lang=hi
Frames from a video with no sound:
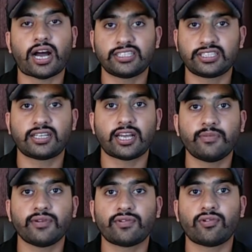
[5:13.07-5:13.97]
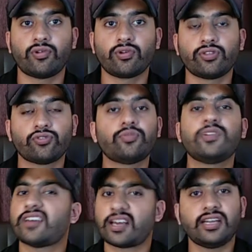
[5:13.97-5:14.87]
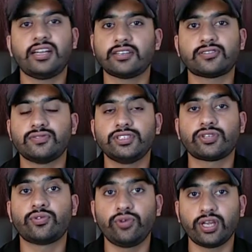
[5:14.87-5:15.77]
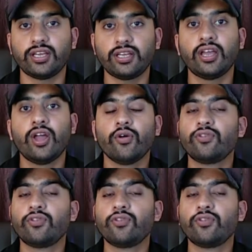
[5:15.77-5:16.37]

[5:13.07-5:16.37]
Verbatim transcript: आज के टाइम में फ़ोन लोगे तो उसमें सारे लेटेस्ट फीचर होंगे ही